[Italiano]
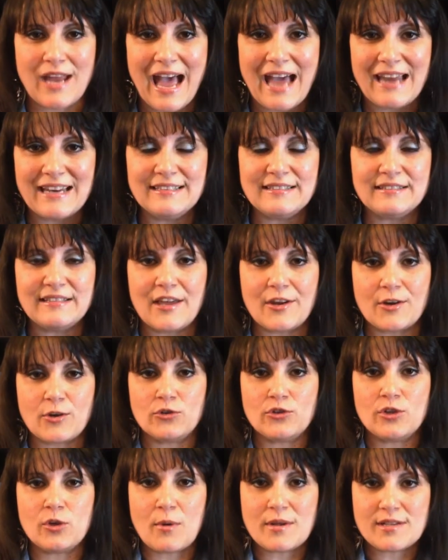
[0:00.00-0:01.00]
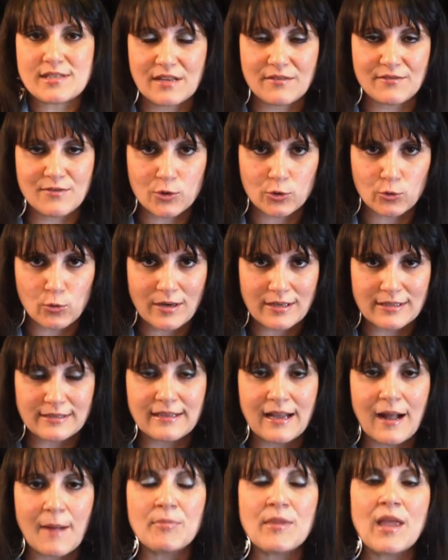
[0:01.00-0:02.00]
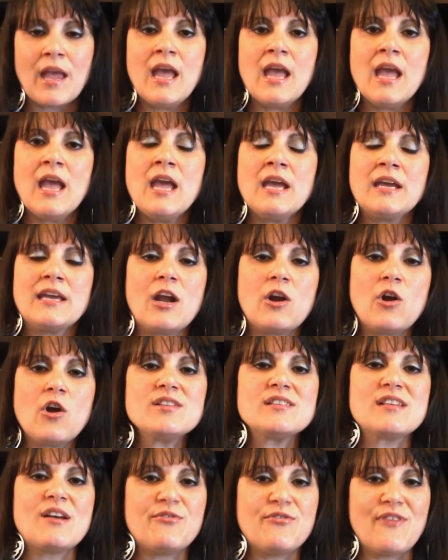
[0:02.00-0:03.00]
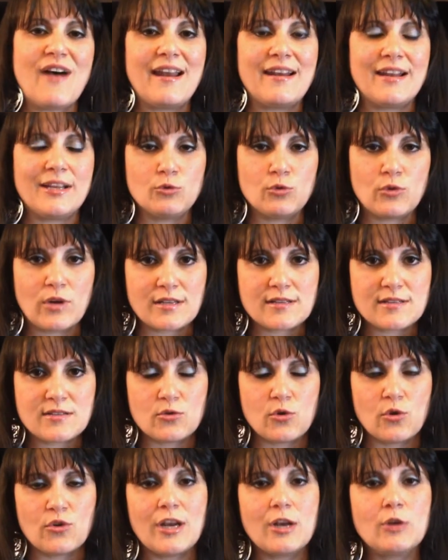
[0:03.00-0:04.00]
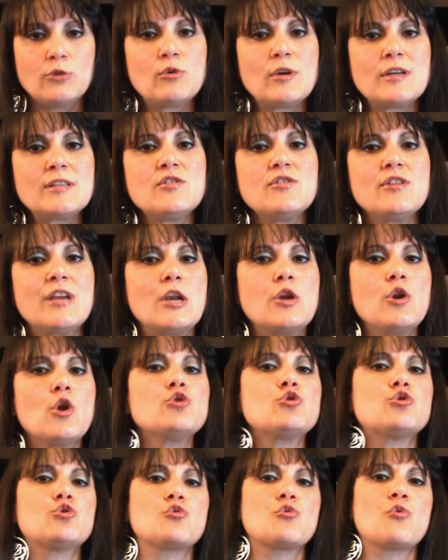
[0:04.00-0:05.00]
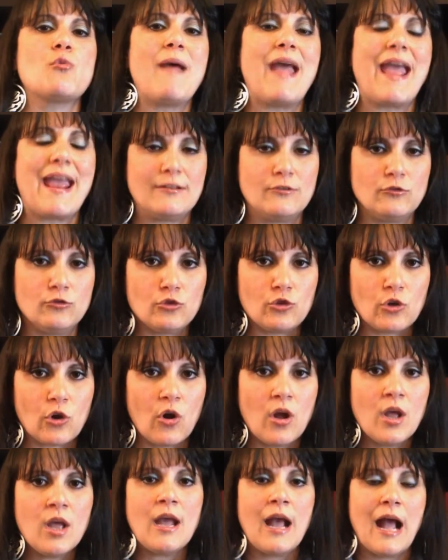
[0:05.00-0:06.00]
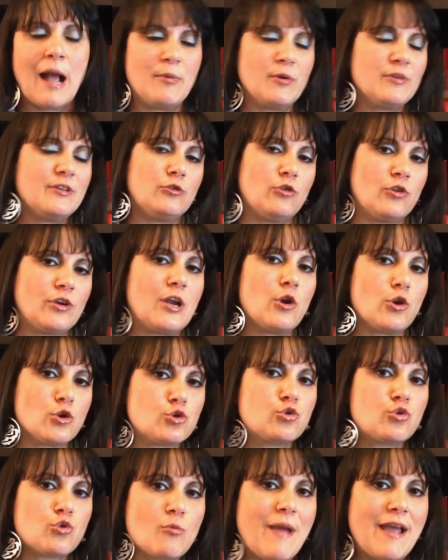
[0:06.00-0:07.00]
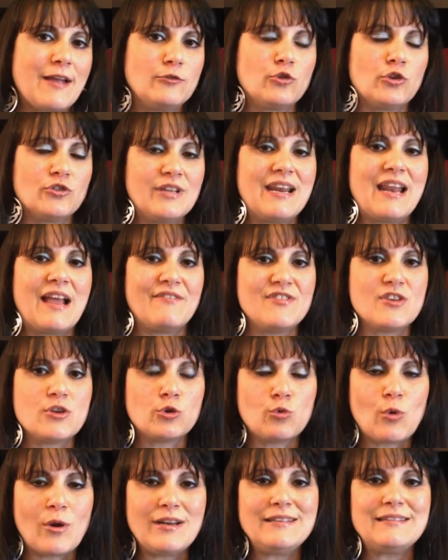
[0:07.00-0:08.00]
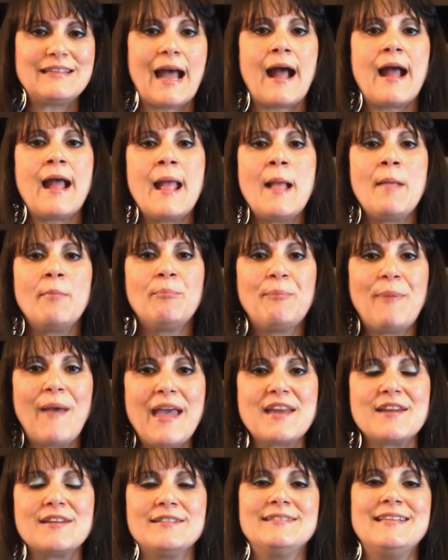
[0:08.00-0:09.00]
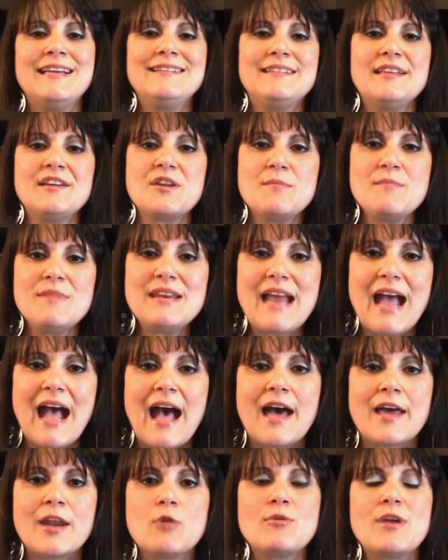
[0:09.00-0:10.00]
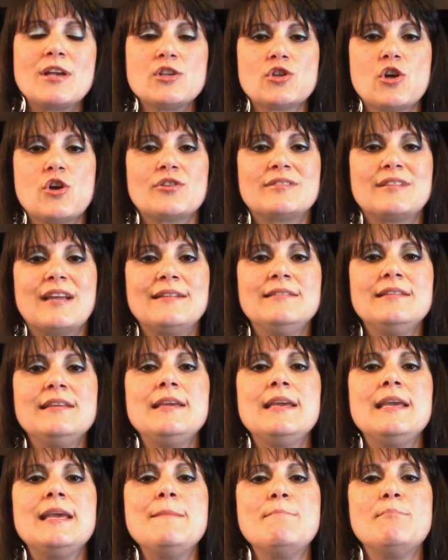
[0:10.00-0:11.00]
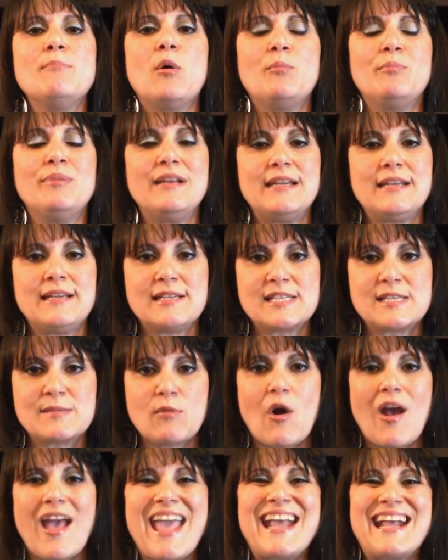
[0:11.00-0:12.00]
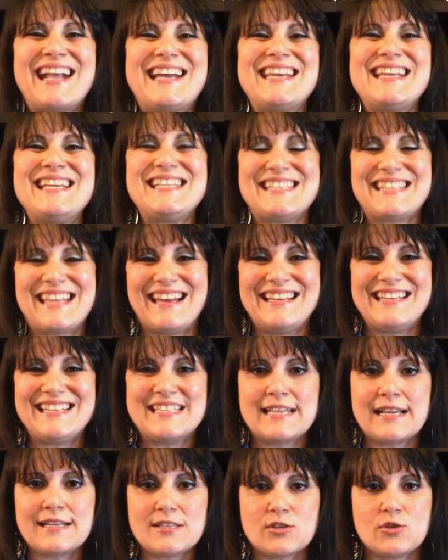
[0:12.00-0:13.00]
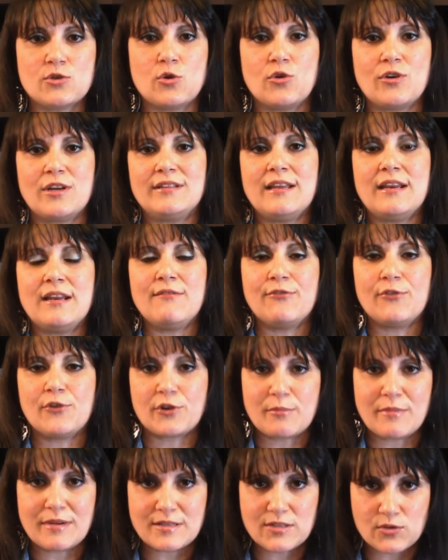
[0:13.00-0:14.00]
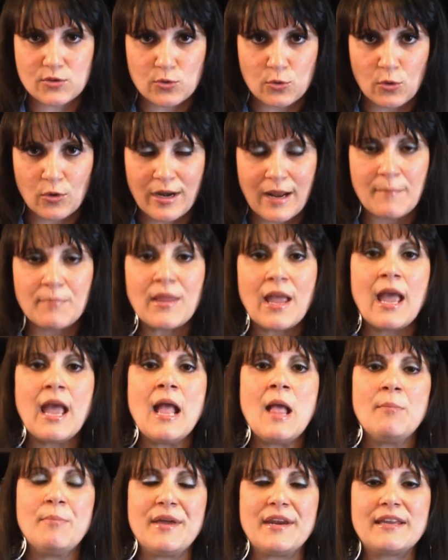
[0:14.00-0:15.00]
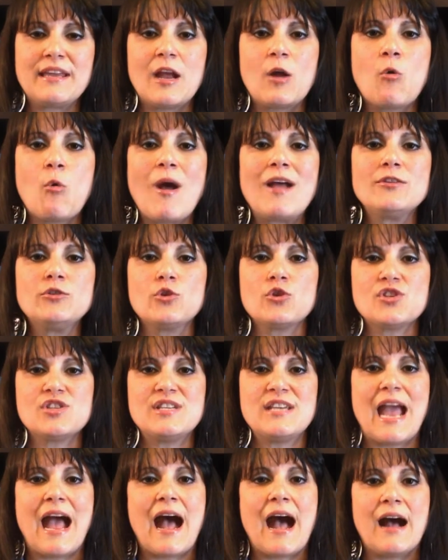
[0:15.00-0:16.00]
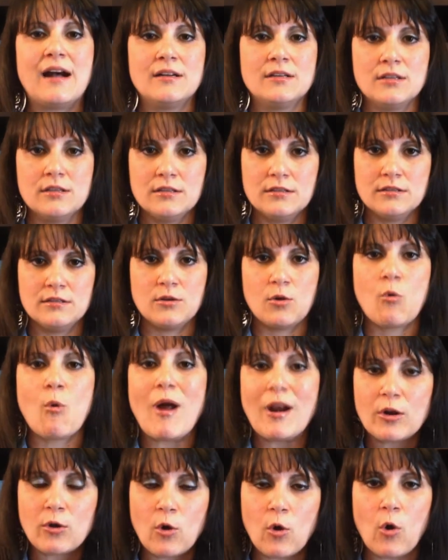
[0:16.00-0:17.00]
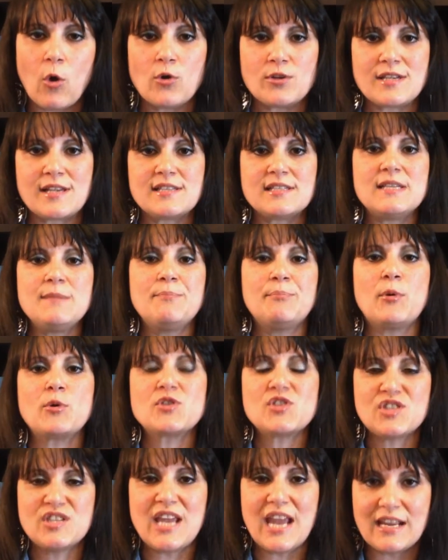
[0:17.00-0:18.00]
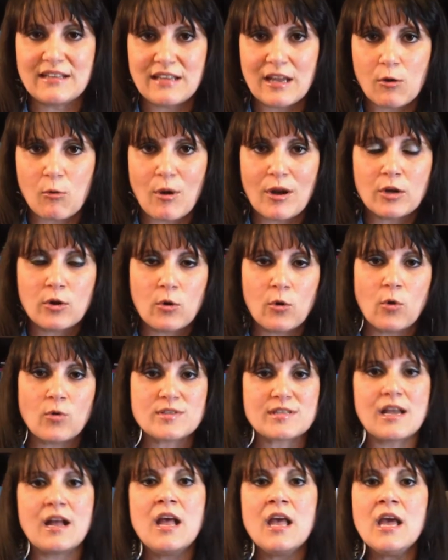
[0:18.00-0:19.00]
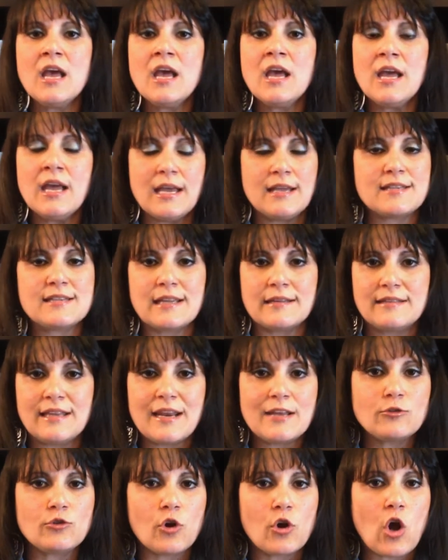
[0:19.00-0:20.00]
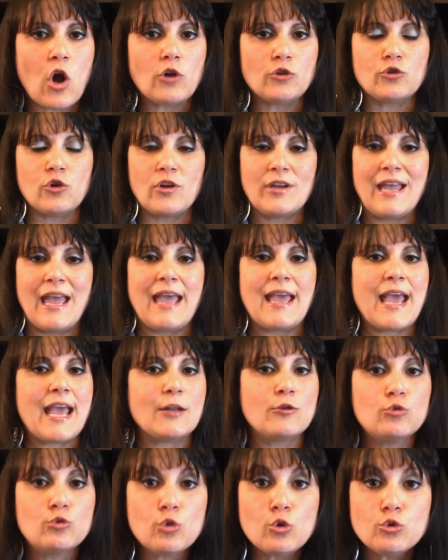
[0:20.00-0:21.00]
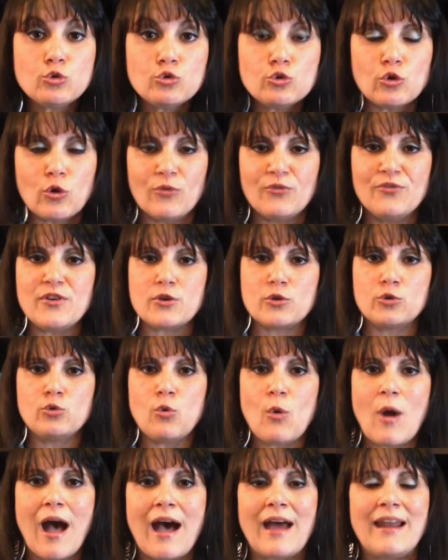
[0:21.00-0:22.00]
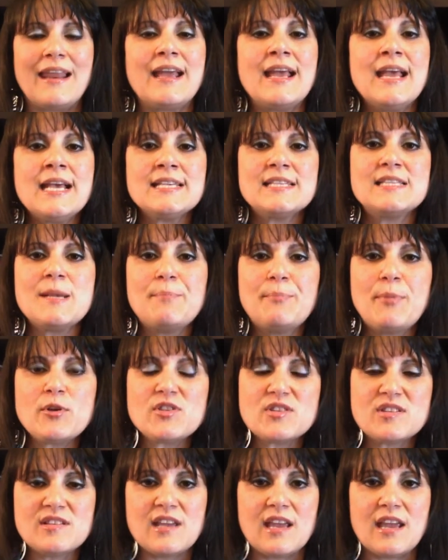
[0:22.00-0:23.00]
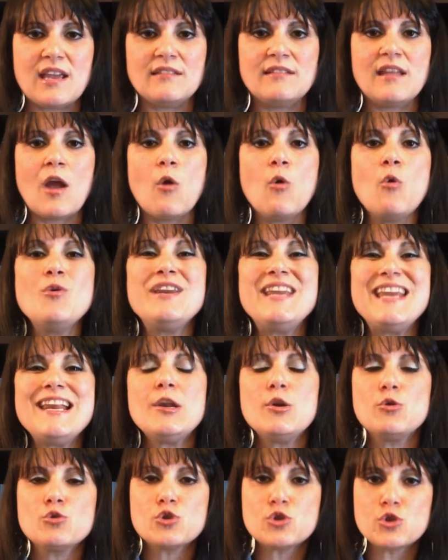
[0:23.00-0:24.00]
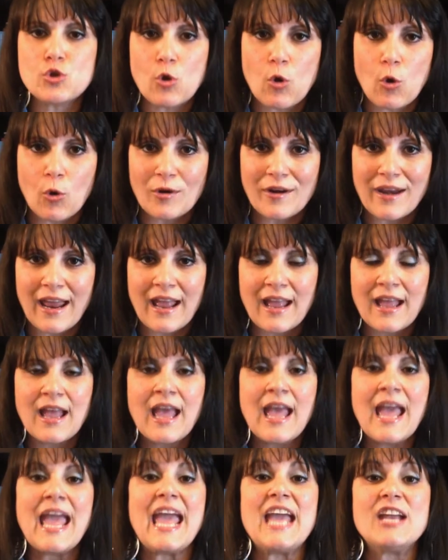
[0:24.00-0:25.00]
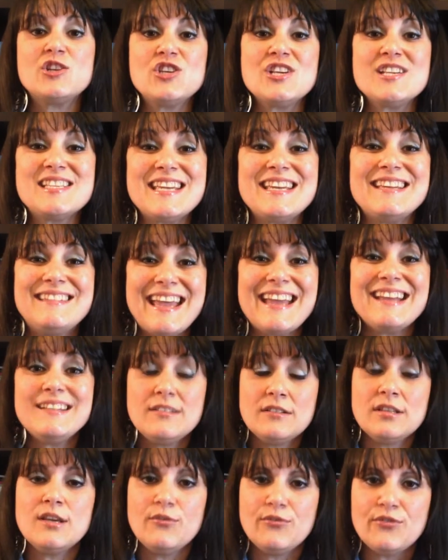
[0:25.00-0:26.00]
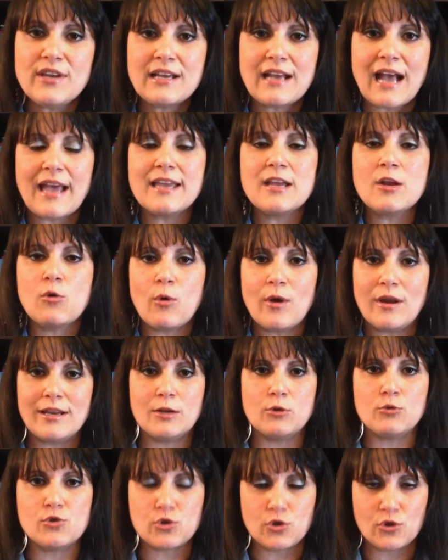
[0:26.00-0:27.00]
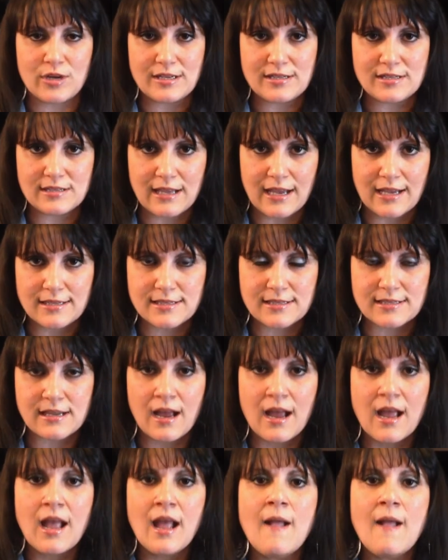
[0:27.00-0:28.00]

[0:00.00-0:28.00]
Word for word: all'interno di questa virtualità. Che cosa fa l'educazione? L'educazione è lo strumento, abbiamo detto che è lo strumento della virtualità per determinare una sorta di immobilismo e cristallizzazione dell'informazione. Perché quando si ha eh, qualcosa, si possiede qualcosa e tenendo conto che è tutto virtuale, si possiede un'illusione e ci si identifica in quell'illusione stessa.